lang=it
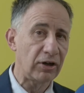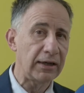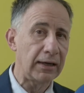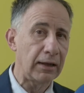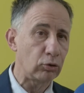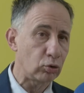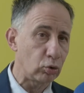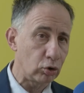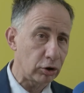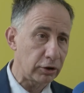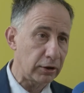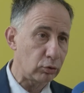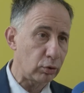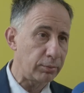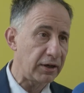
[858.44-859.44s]
già
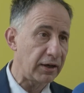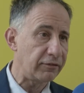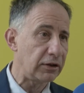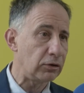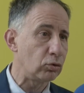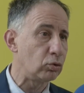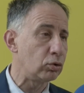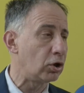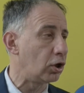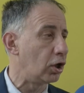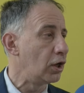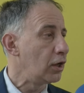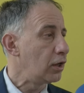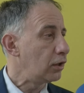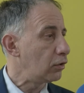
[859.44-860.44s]
nell'autunno del
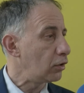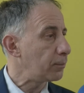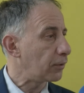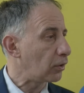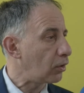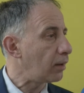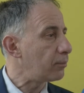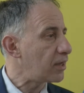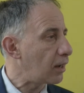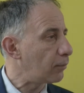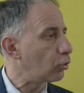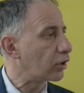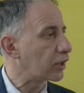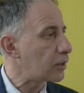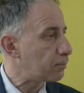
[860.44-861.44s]
2021 noi però
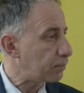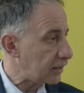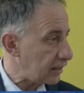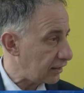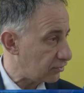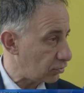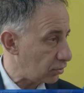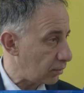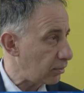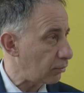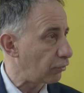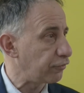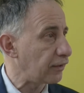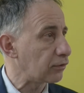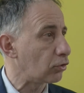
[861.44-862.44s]
abbiamo ripreso e
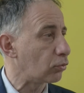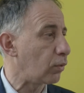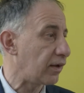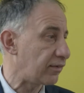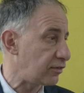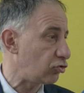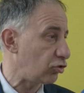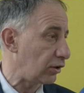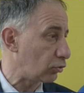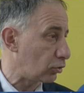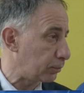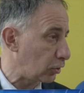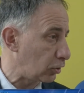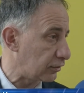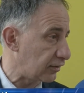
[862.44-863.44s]
abbiamo fatto quasi
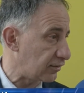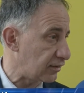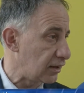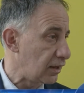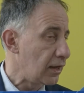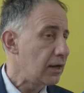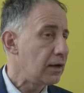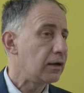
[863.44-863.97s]
100 protesi protesi.